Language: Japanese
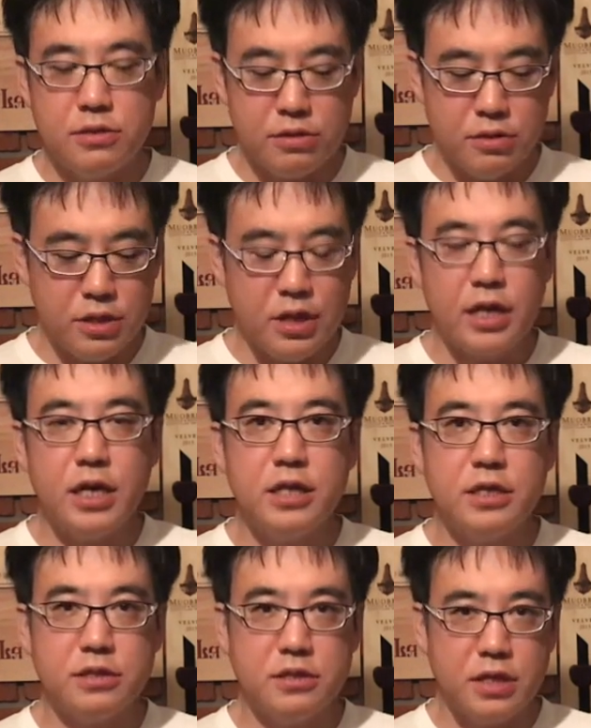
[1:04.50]
作り手が
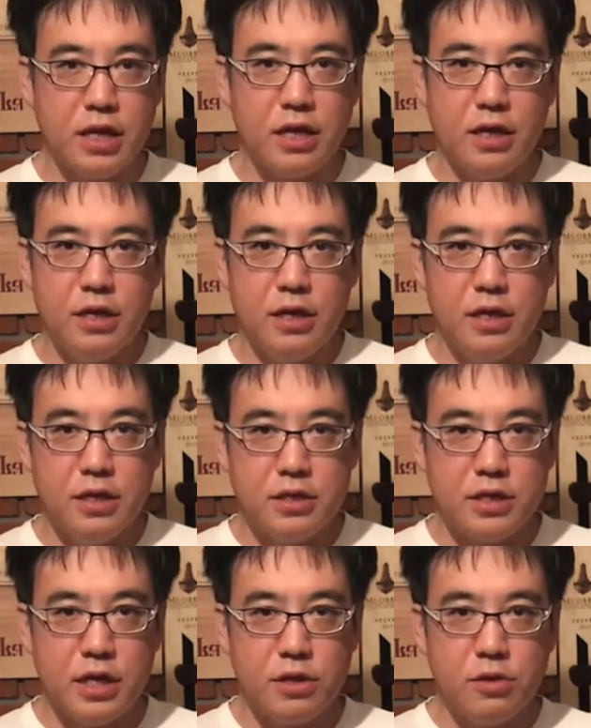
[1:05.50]
ですね
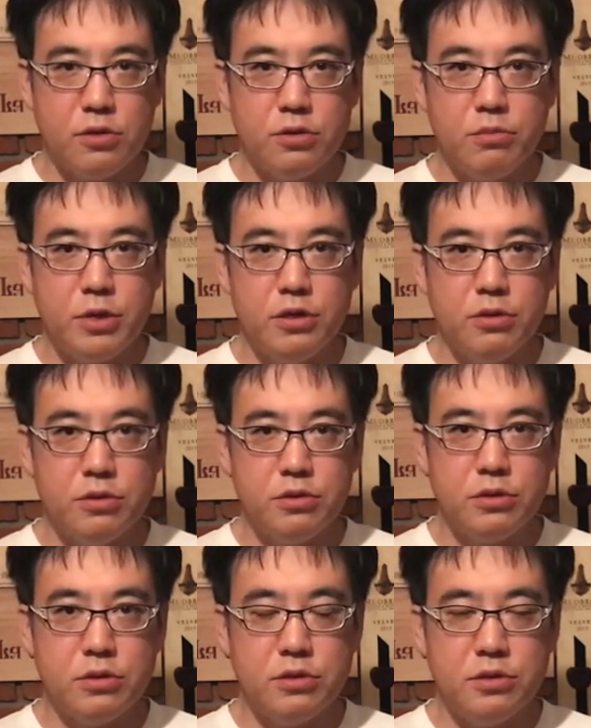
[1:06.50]
最高のメールを
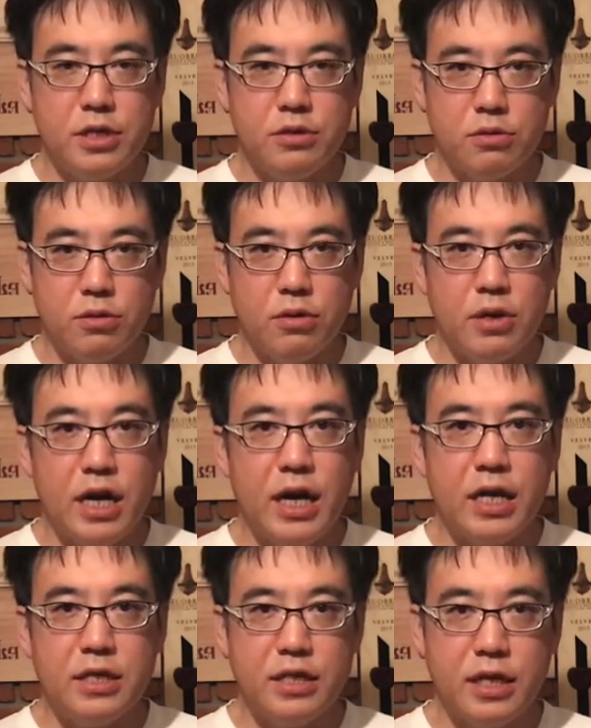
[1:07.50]
作れると
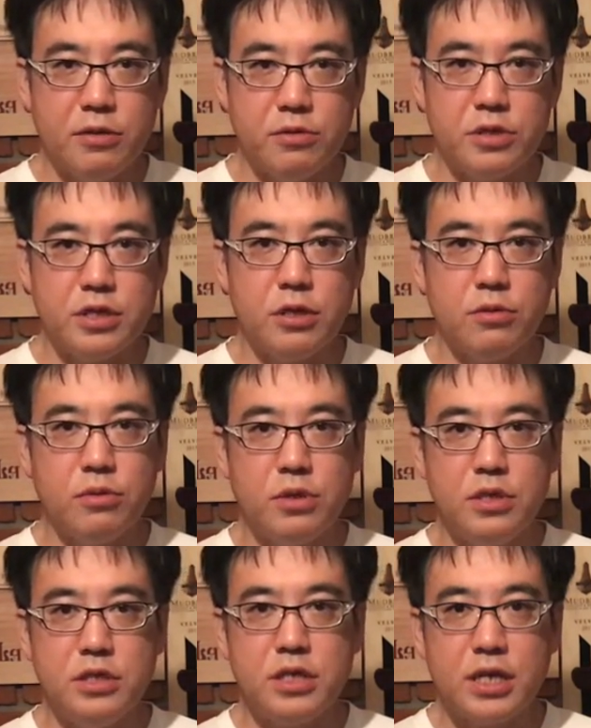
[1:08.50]
判断をした
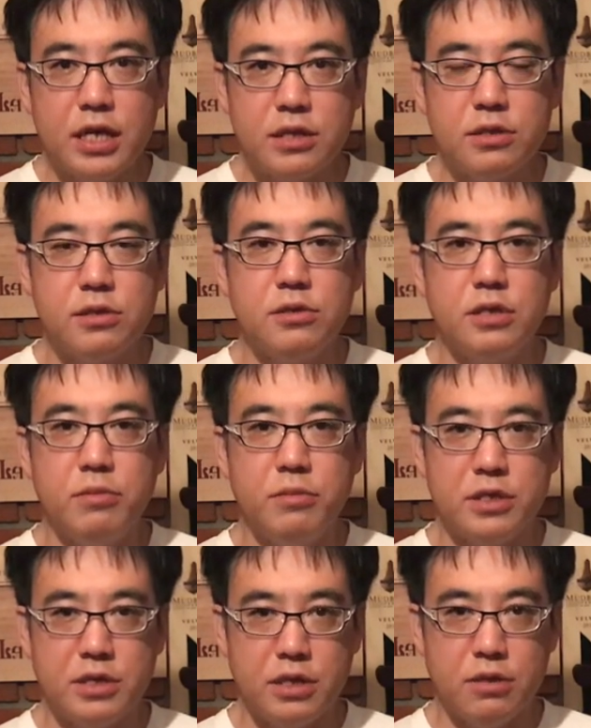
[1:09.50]
時しか作り
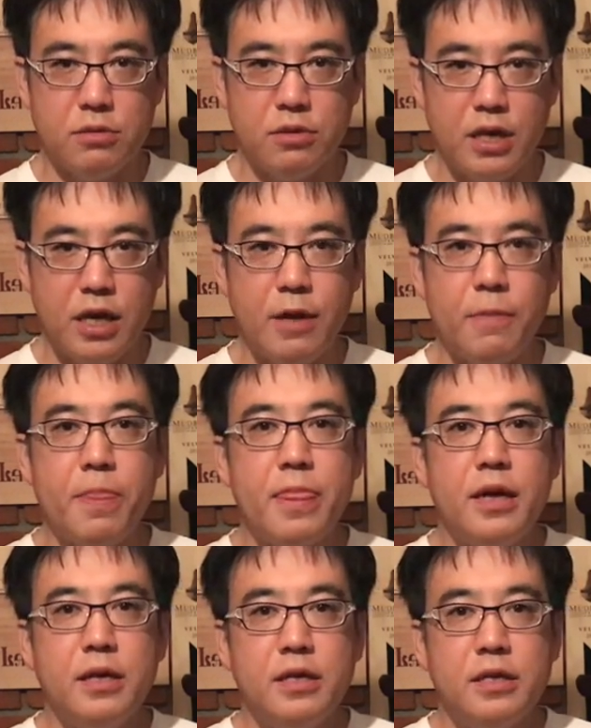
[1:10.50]
ませんので
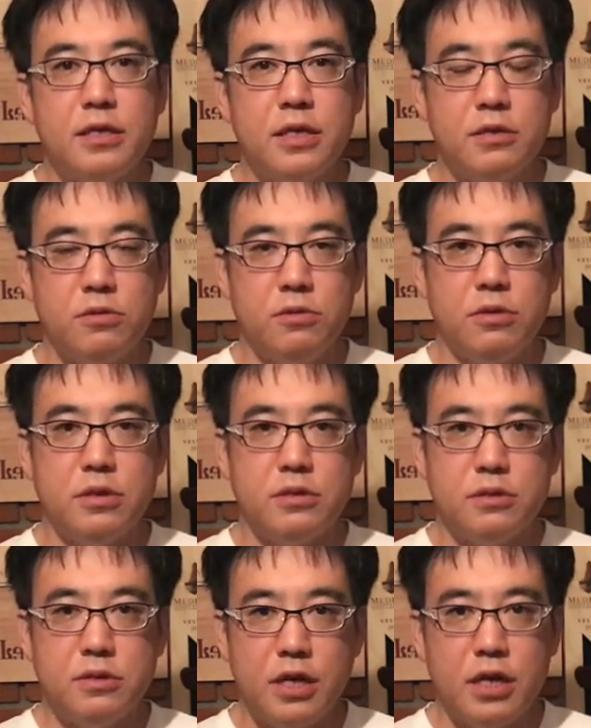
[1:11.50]
なんとで
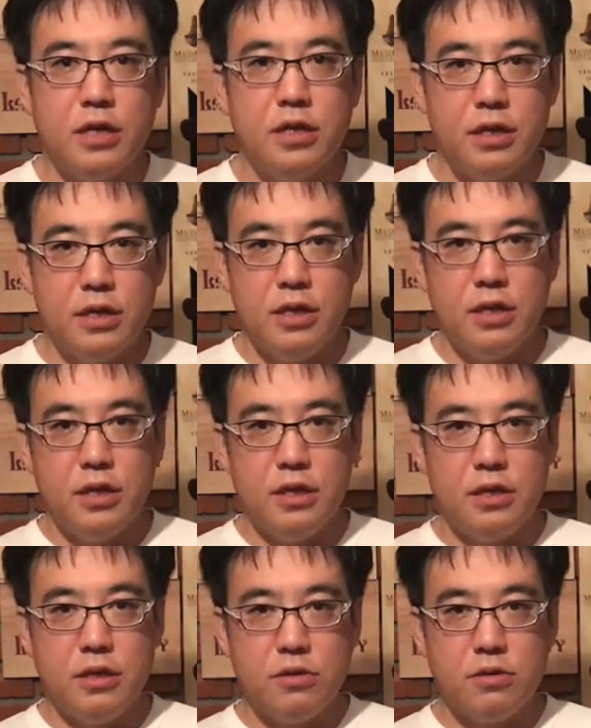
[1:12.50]
すね
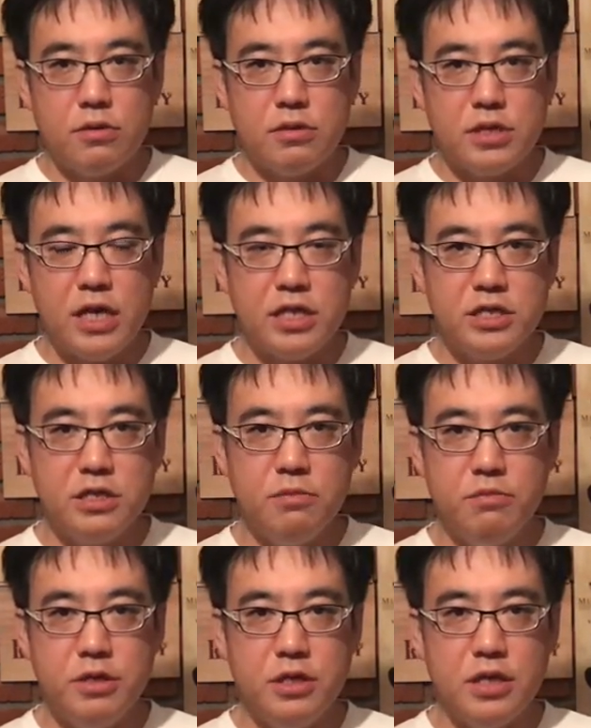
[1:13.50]
最
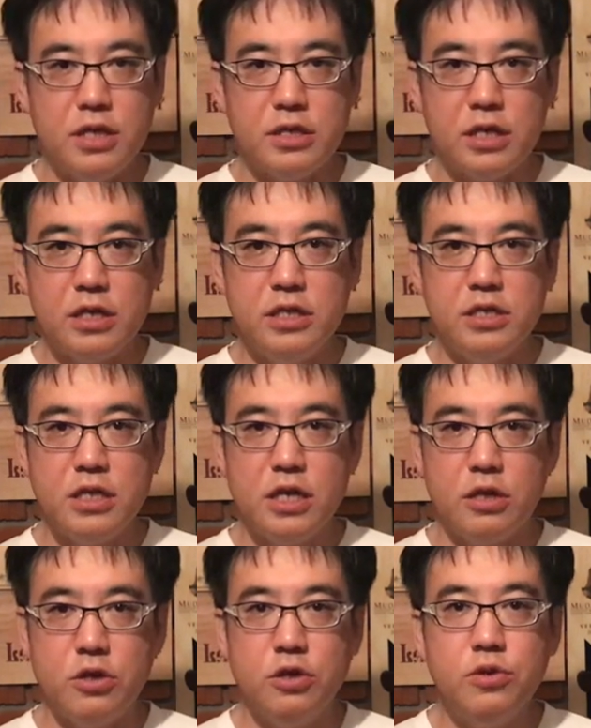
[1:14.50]
新ヴィンテージが
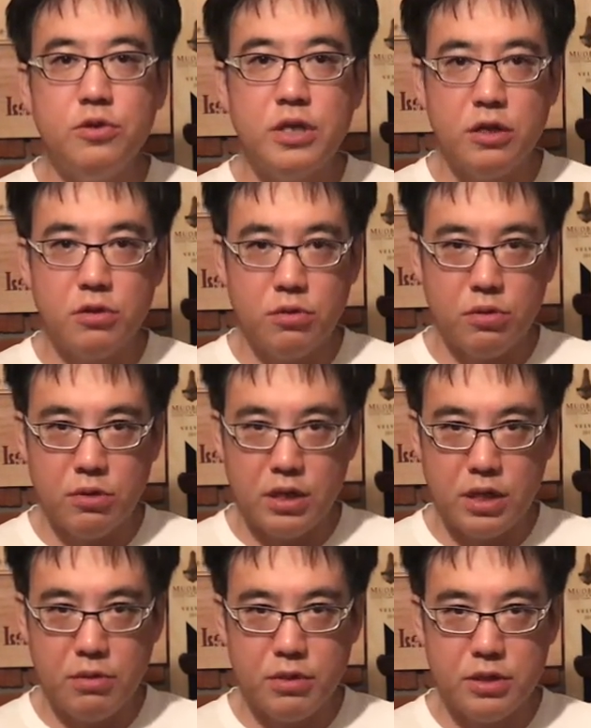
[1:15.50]
2009年とな
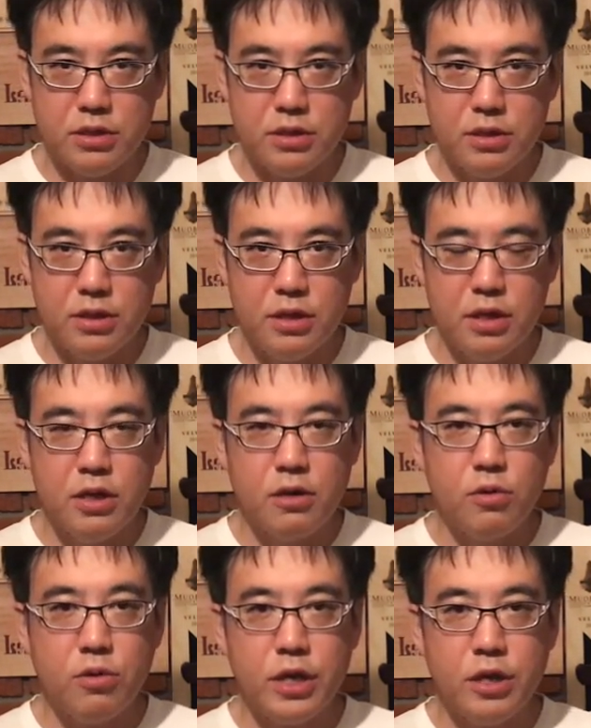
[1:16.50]
ります
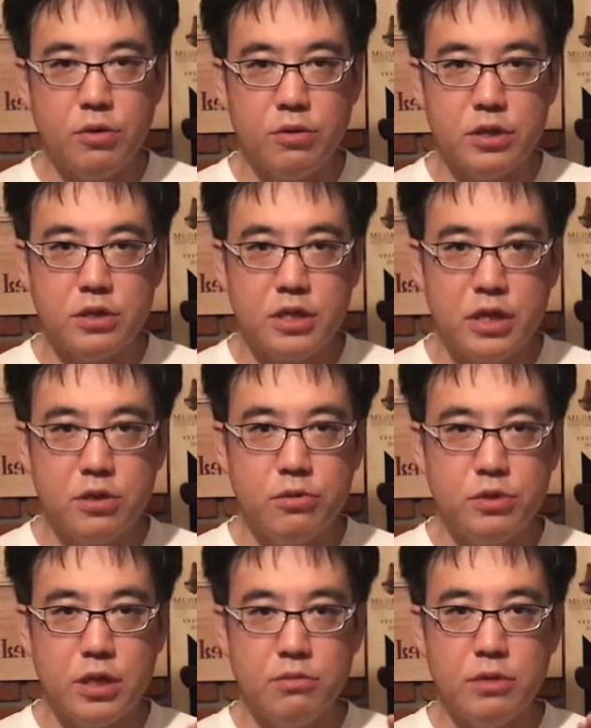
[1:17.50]
これ以降ですね
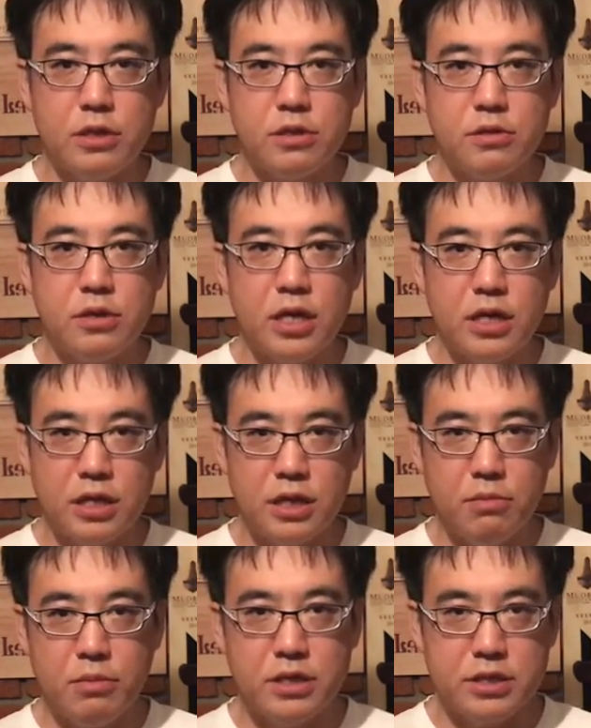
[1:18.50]
ルブラムは作られ
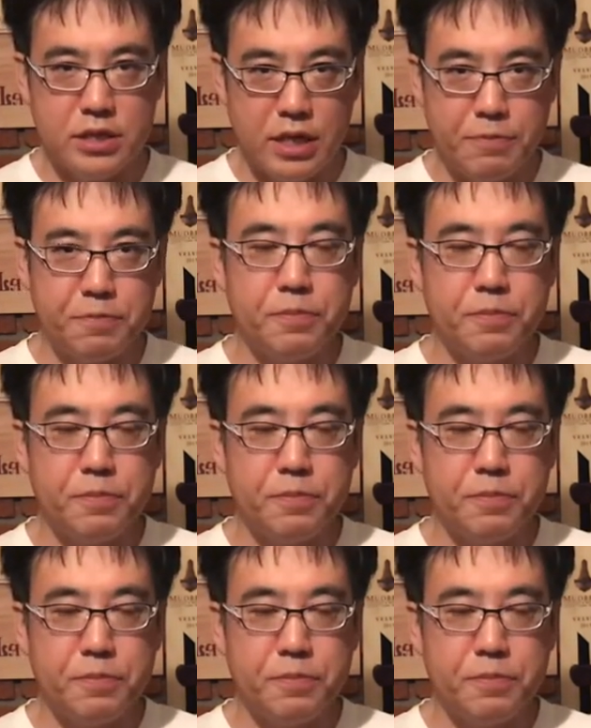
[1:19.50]
ていません